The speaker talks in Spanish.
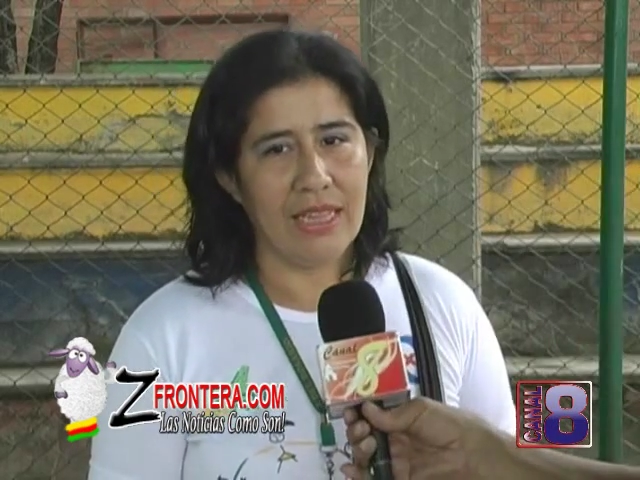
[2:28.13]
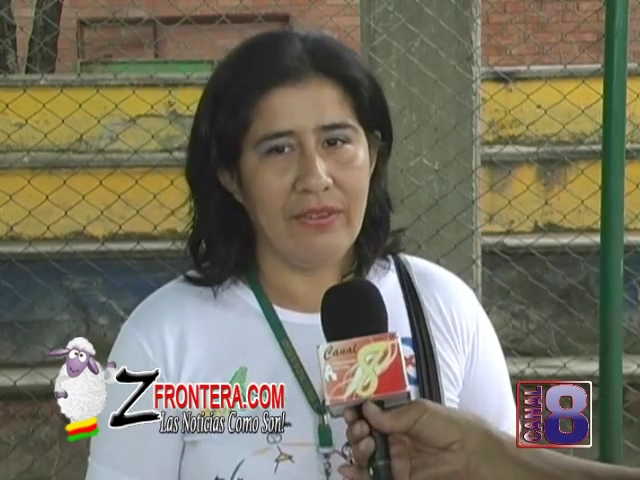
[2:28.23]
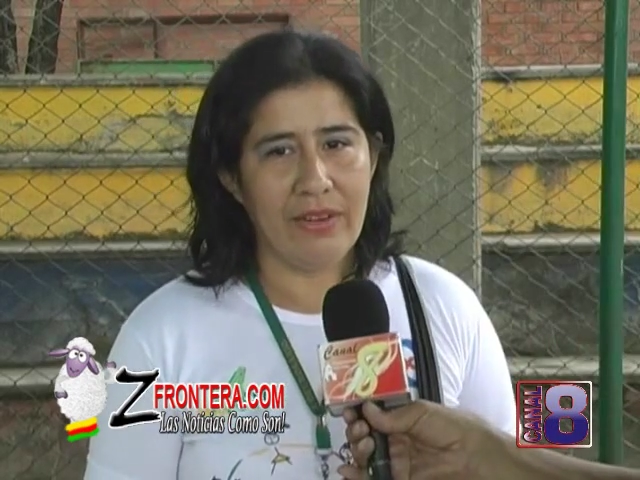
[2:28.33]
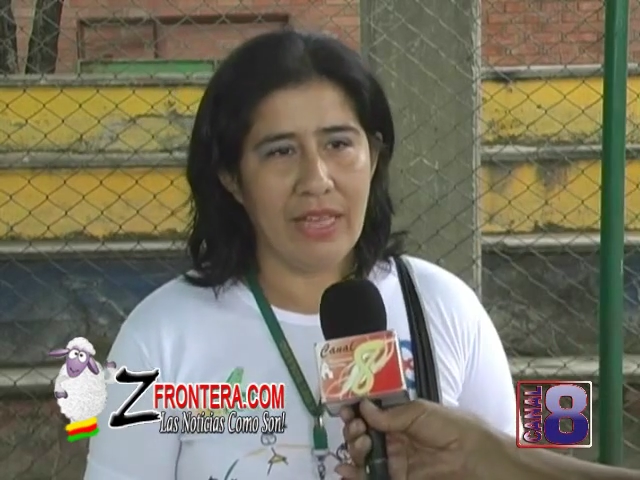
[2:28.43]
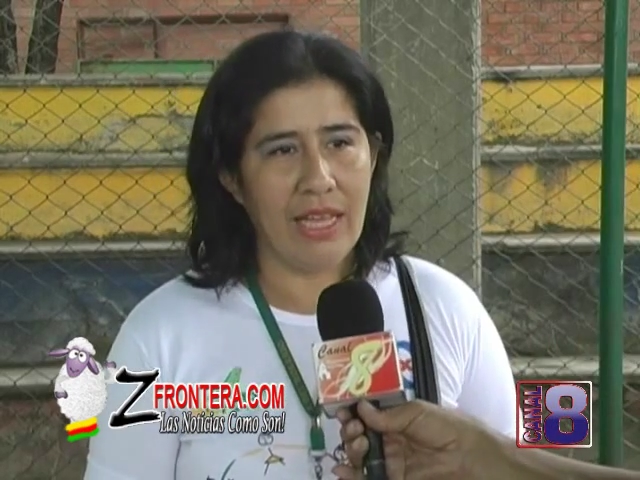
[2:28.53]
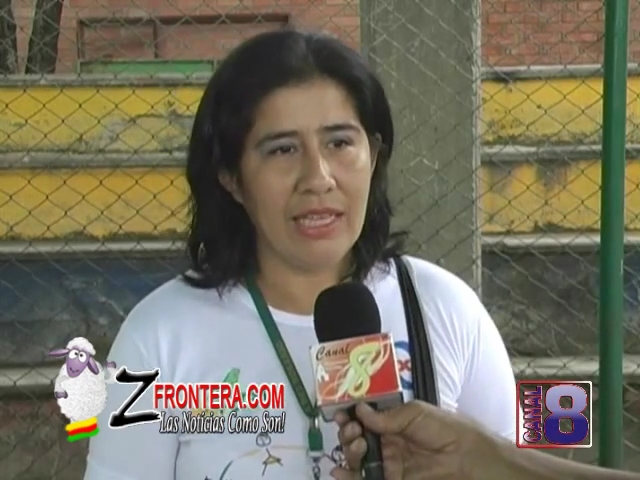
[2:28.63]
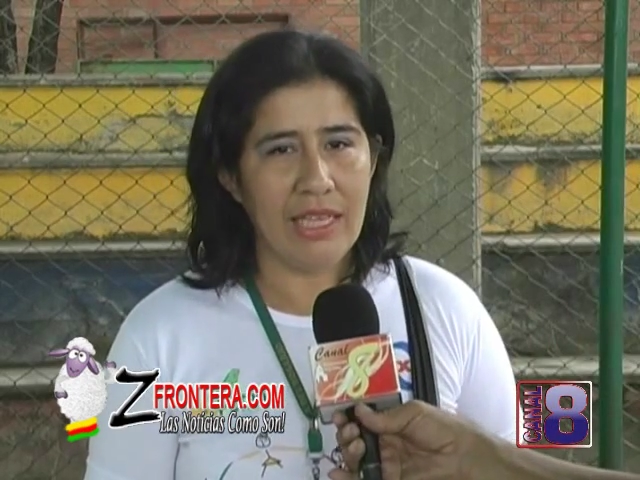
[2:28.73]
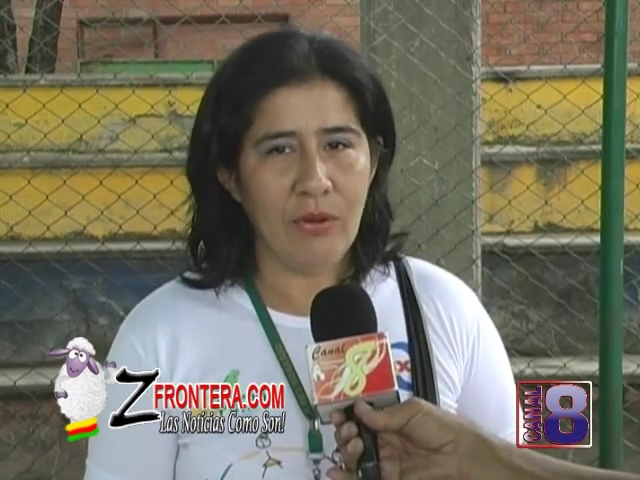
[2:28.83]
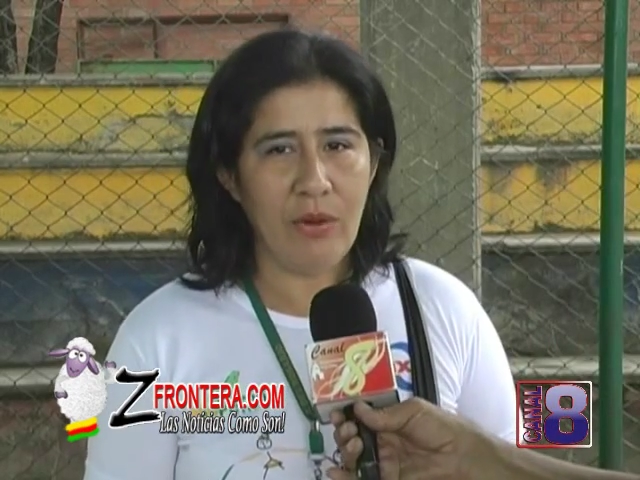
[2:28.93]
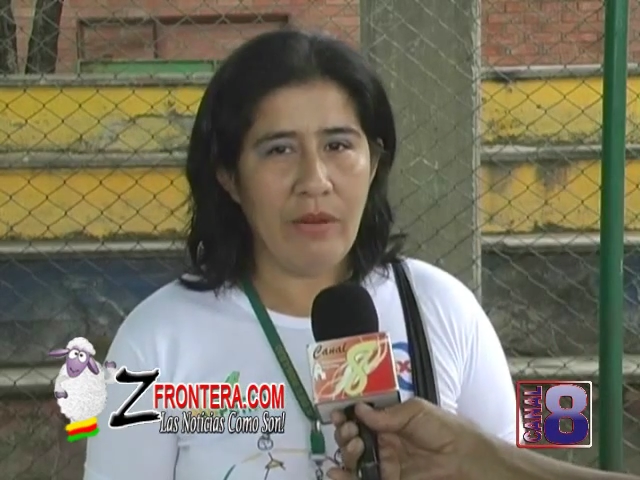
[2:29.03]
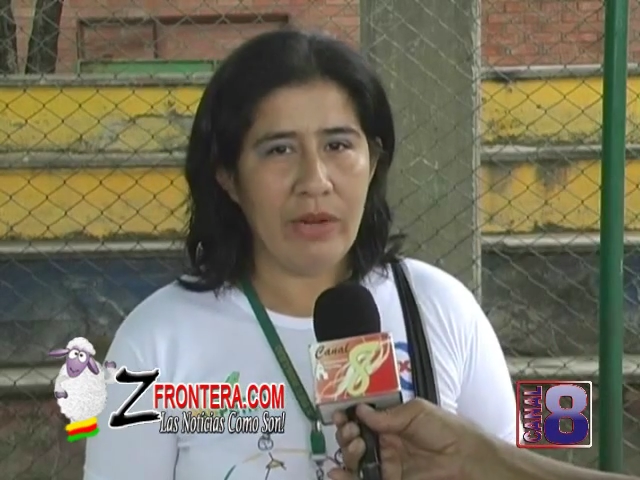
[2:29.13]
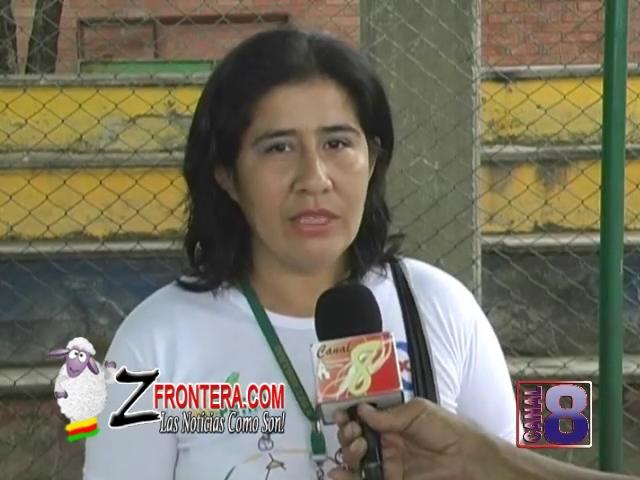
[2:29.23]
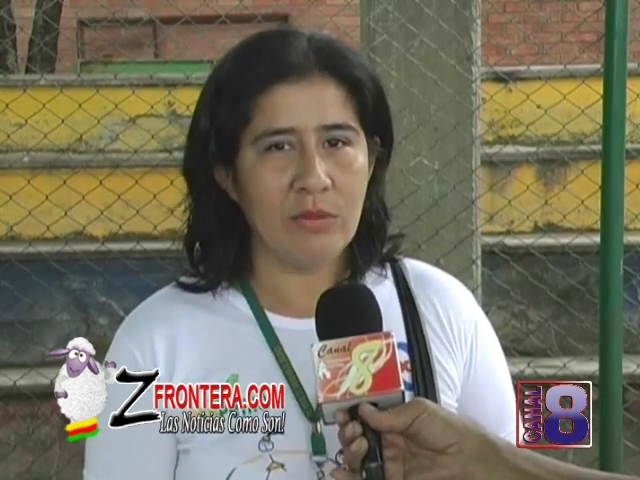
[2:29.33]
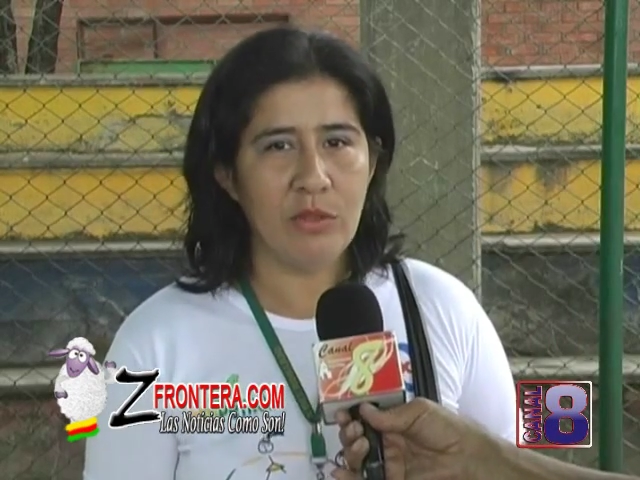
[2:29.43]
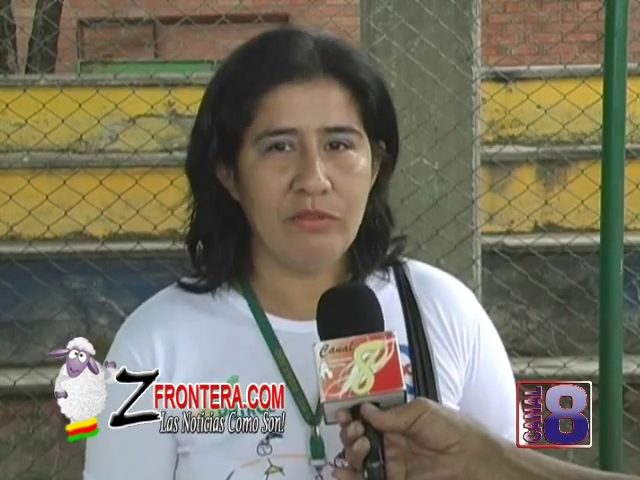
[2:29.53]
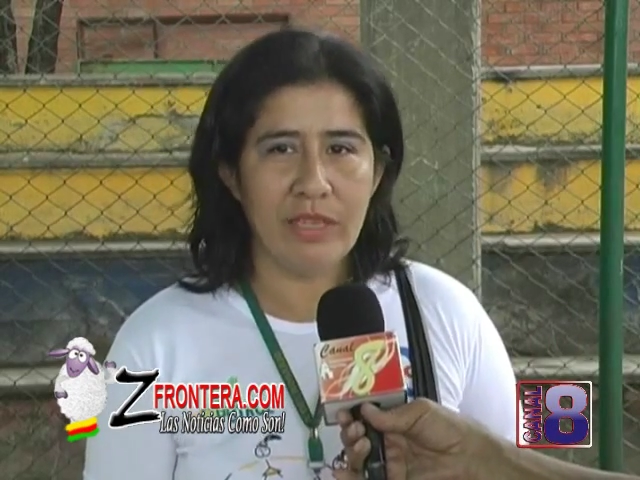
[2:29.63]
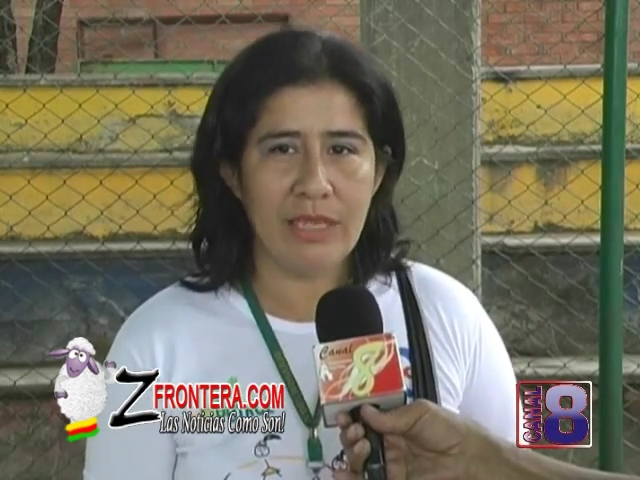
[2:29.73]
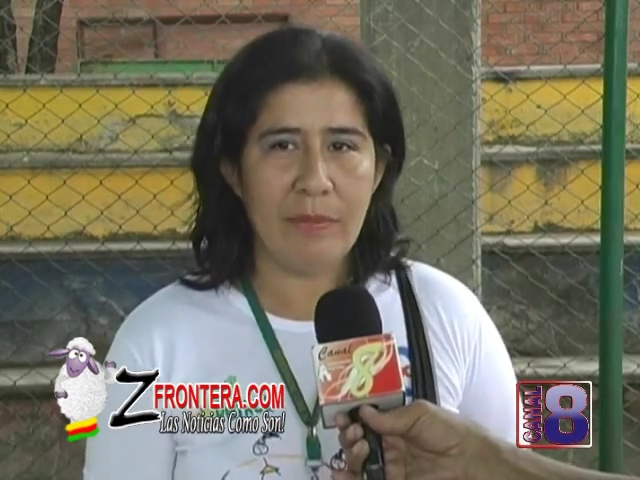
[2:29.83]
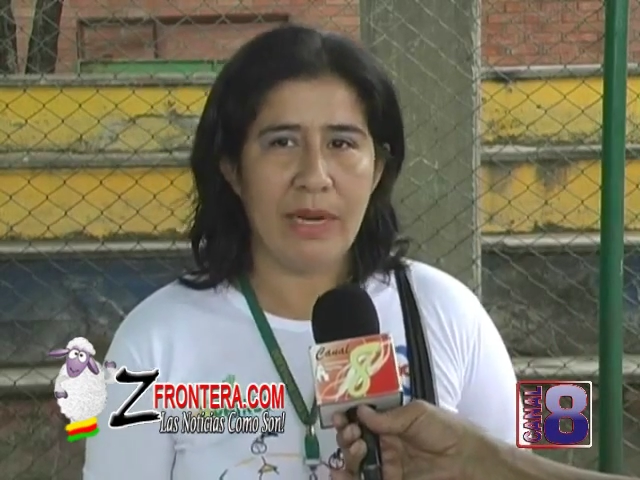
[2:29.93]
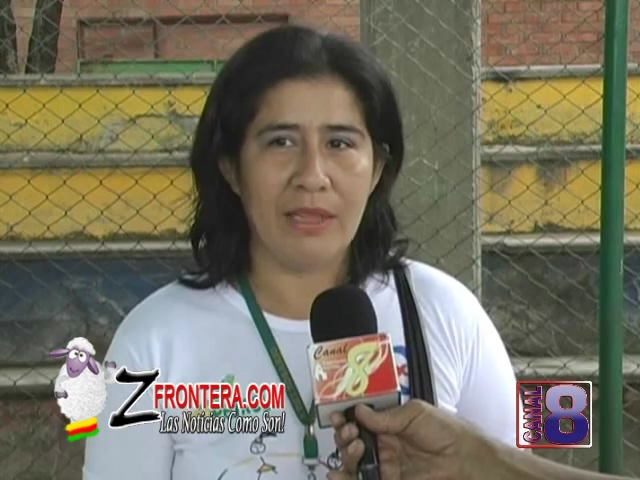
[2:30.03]
De verdad que un abrazo muy
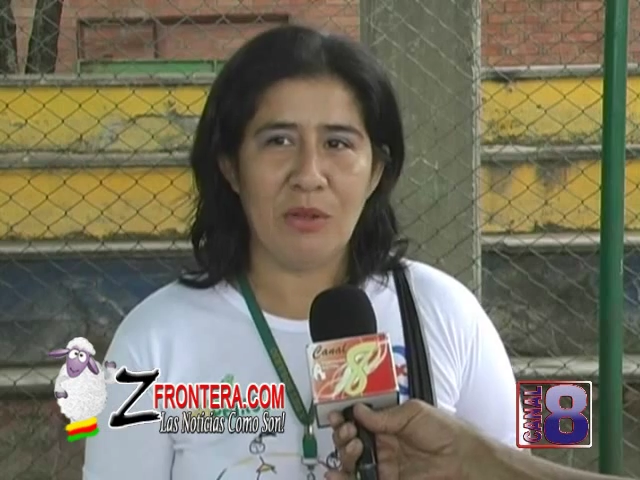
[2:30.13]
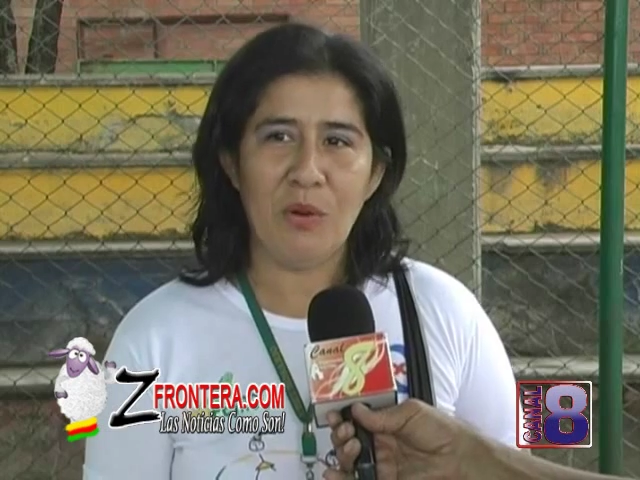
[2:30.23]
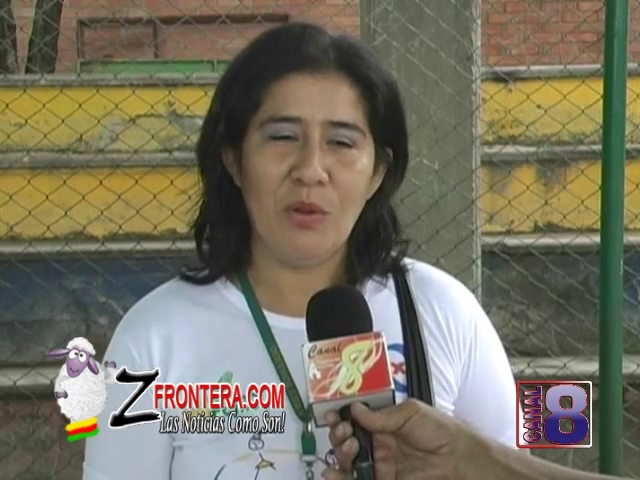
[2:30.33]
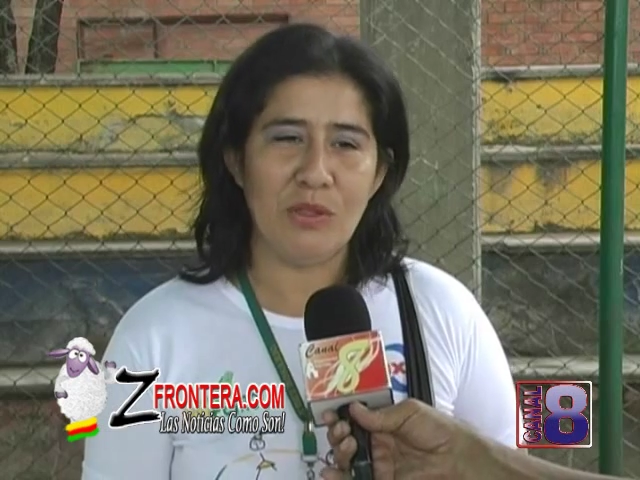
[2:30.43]
fuerte para todos